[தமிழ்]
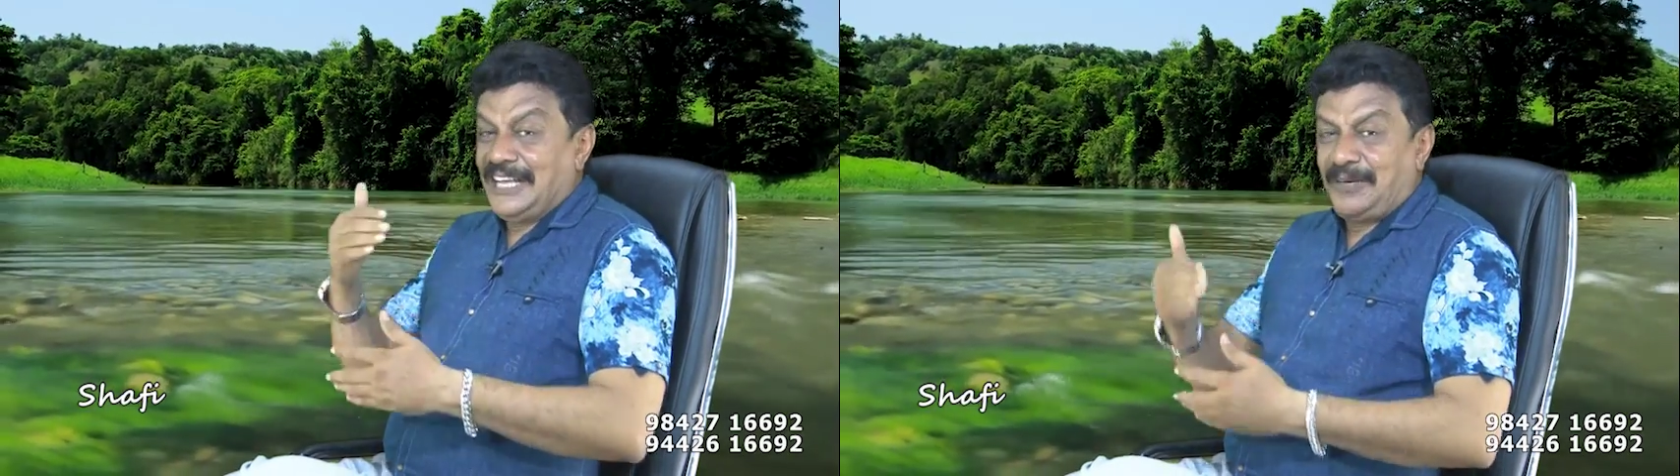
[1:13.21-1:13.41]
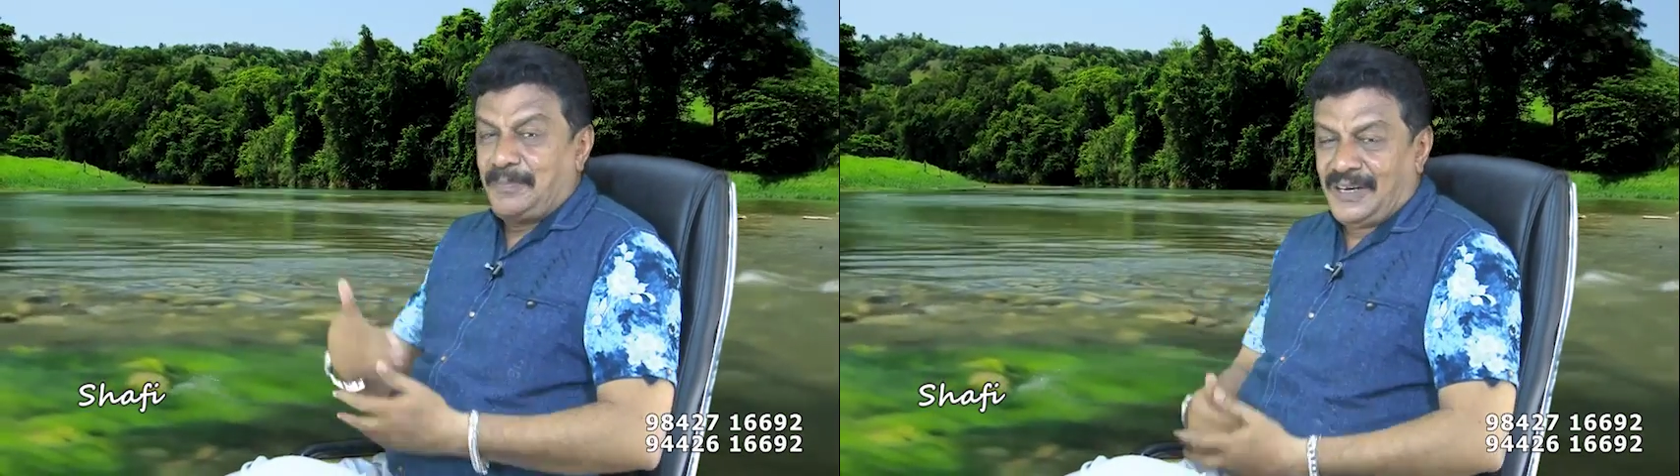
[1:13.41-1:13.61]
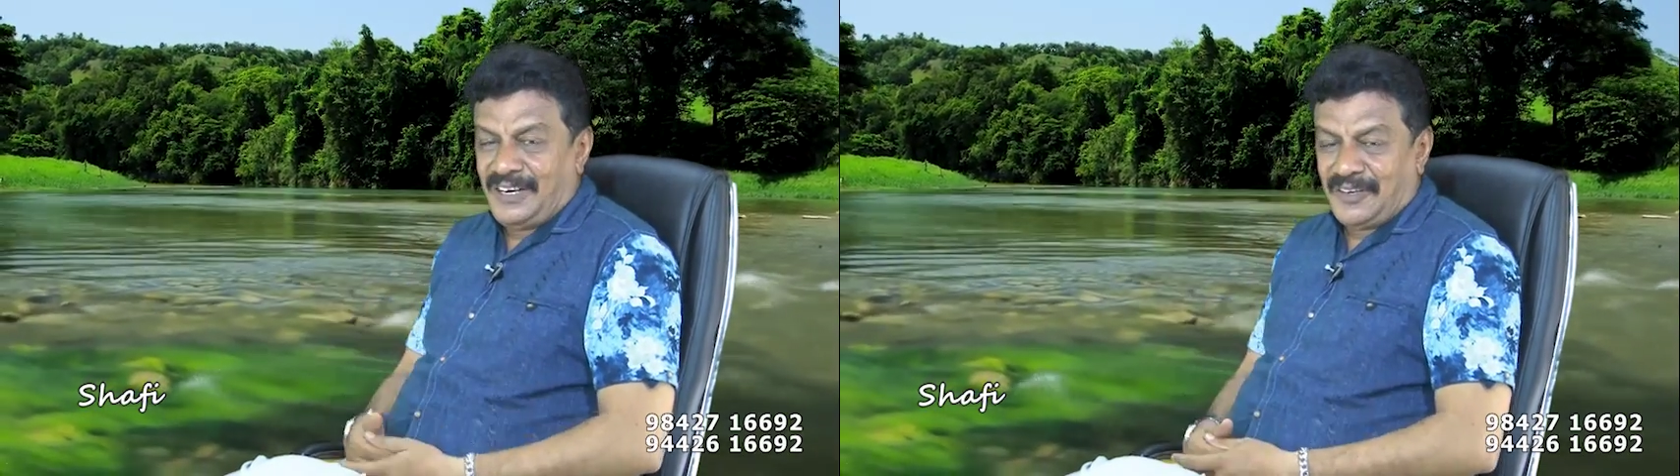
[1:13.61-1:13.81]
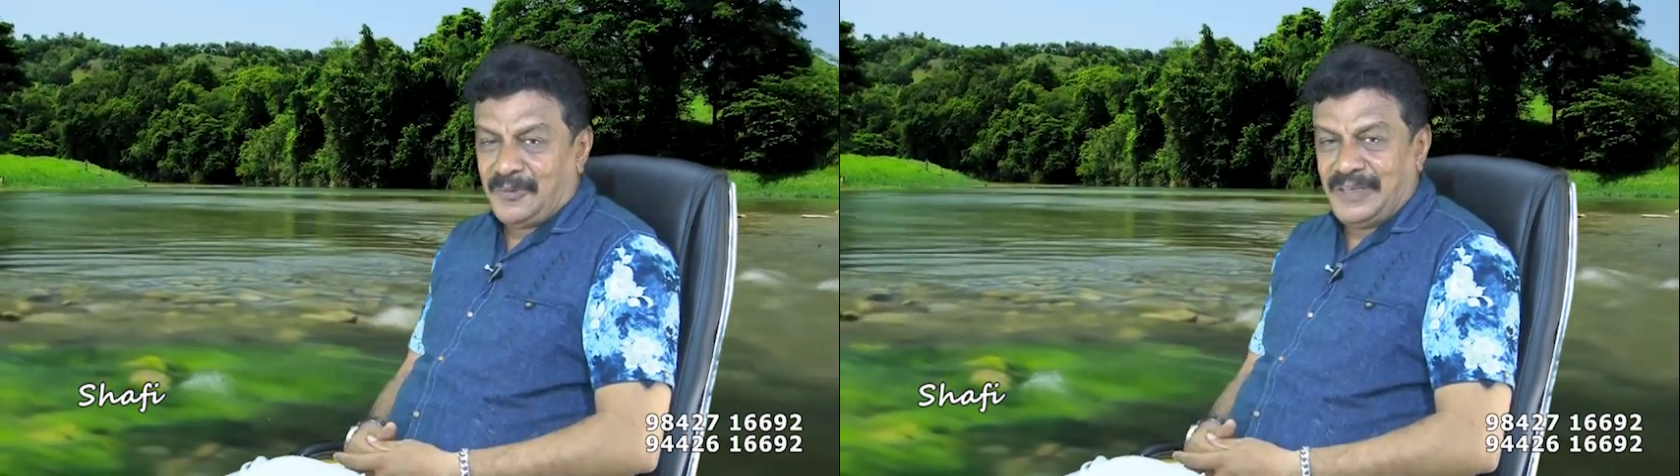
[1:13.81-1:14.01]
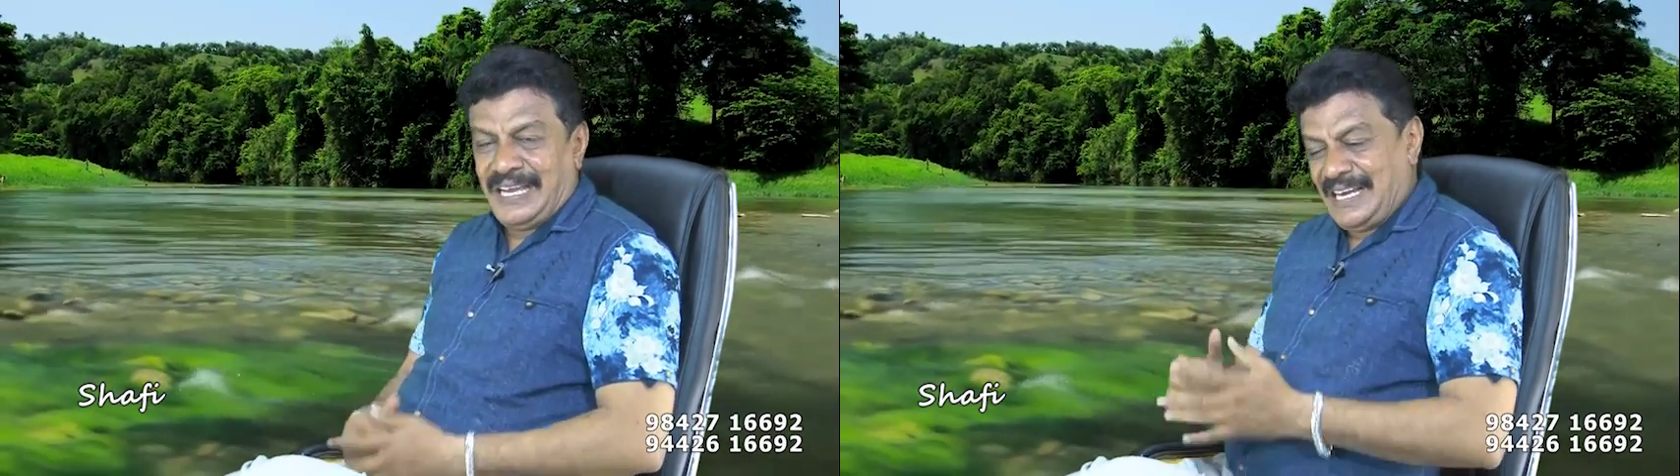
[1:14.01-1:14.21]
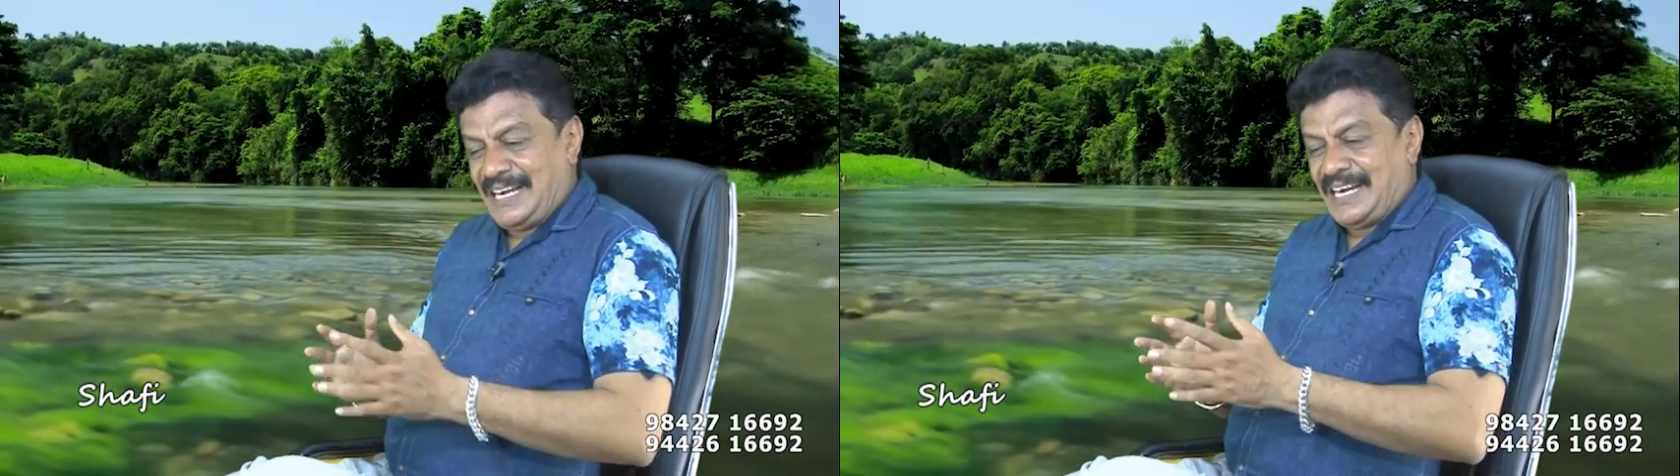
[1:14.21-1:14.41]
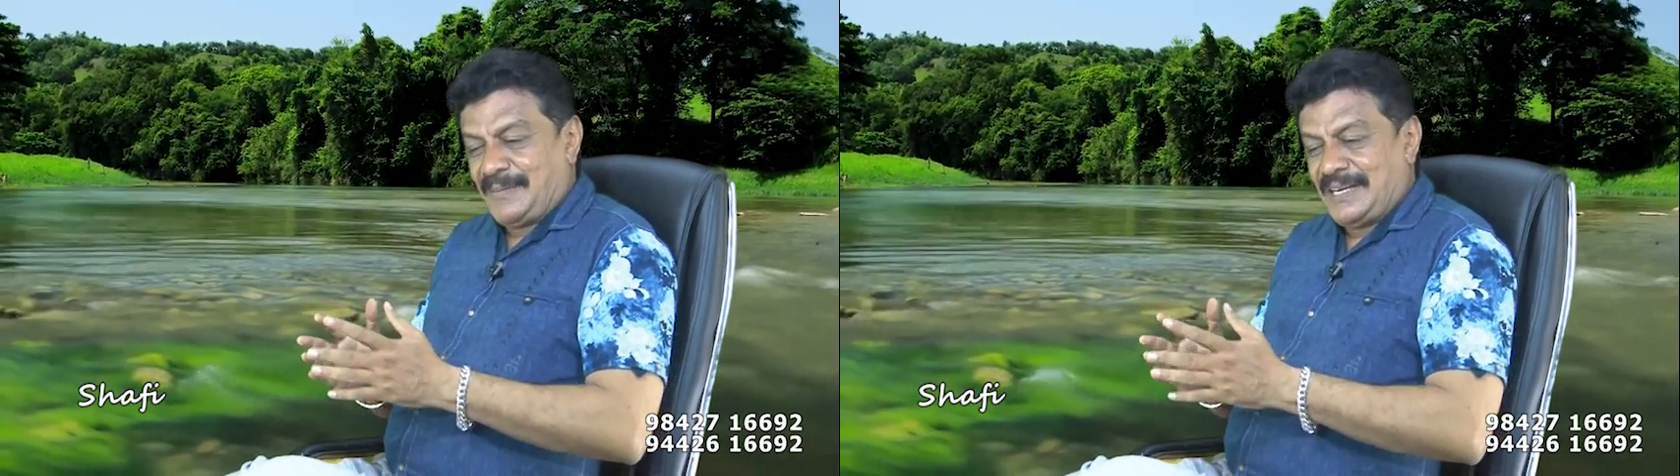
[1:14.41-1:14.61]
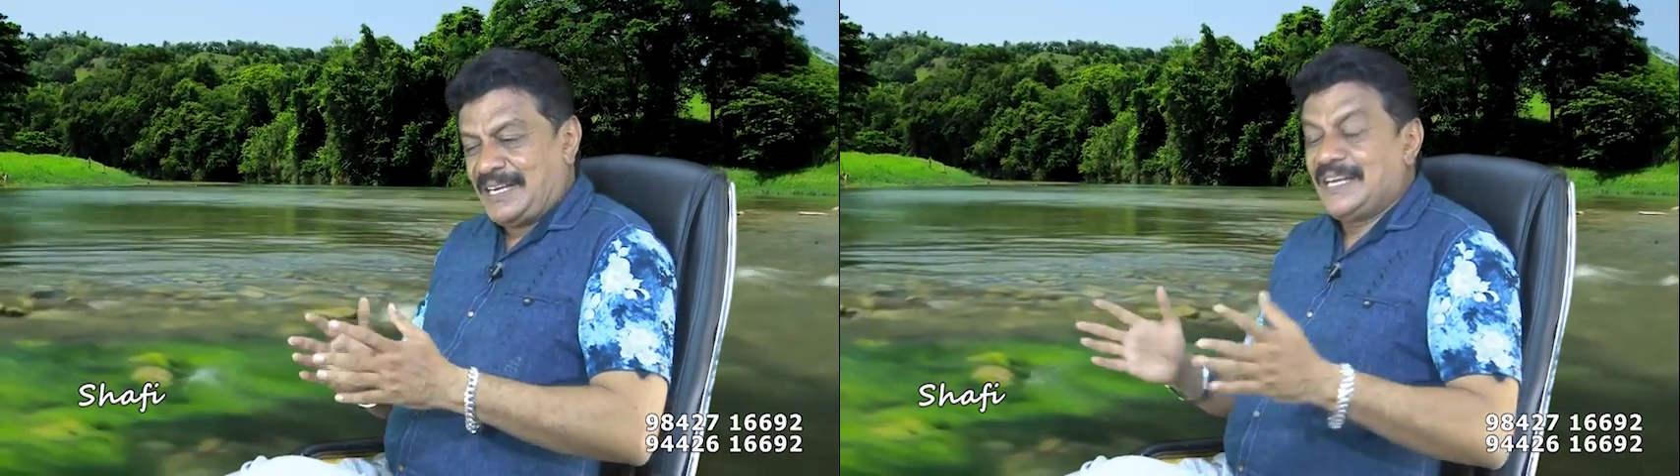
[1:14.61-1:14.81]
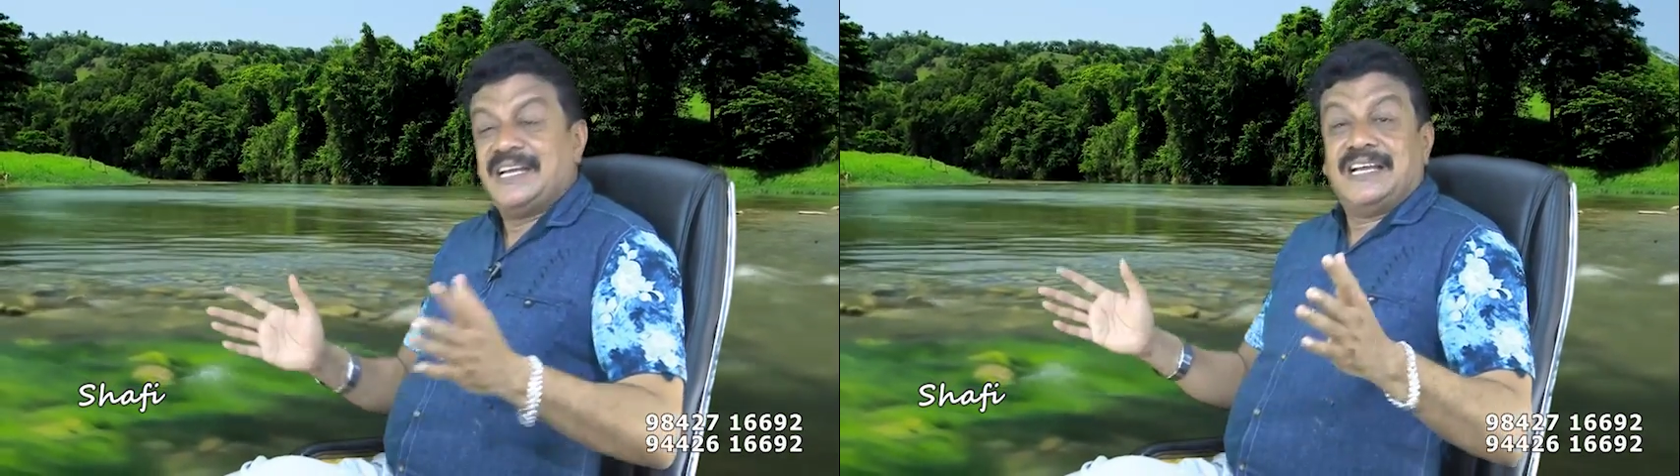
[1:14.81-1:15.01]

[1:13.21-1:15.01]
எதிர்ப்புகள் வரும் எங்கெல்லாம் நமக்கு